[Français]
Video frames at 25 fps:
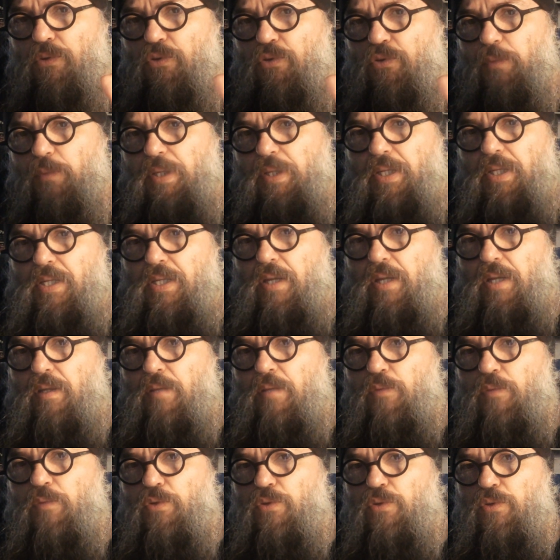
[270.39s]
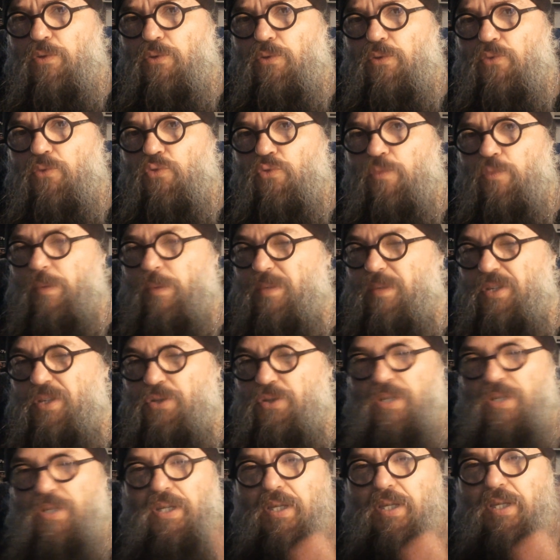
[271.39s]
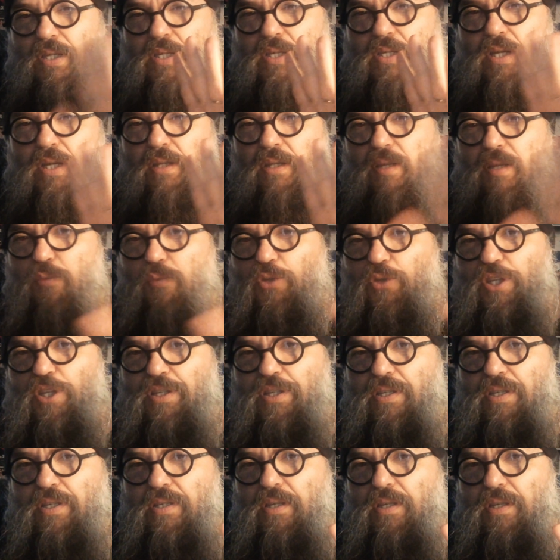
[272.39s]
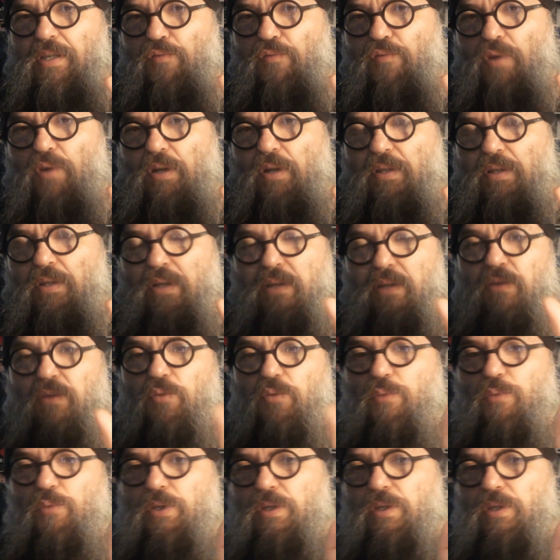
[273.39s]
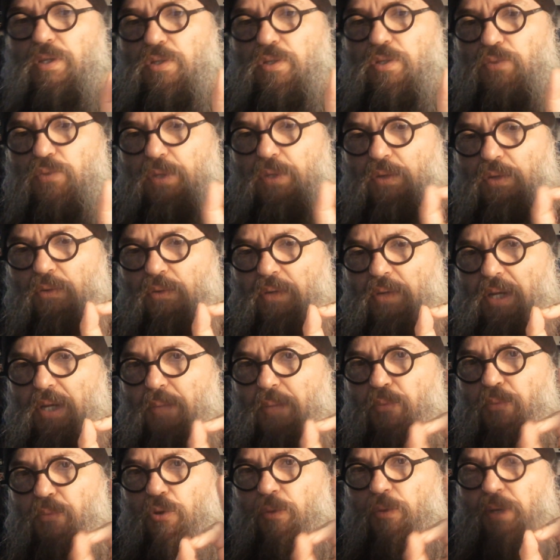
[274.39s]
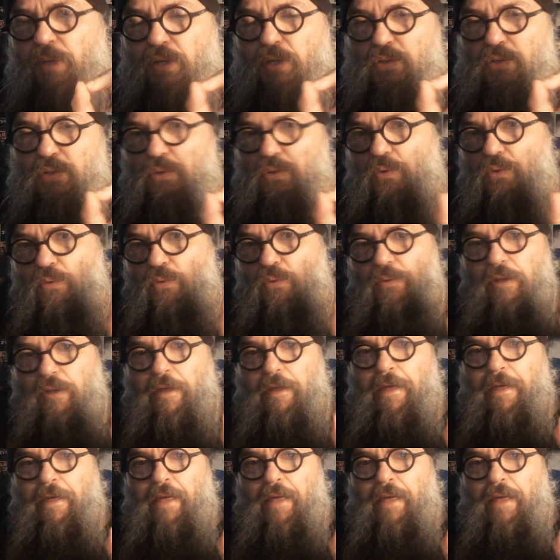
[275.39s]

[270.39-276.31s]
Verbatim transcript: je vais mettre certainement sur YouTube, même si je sais qu'il sera démonétisé, voire interdit au moins de 18 ans dès la première seconde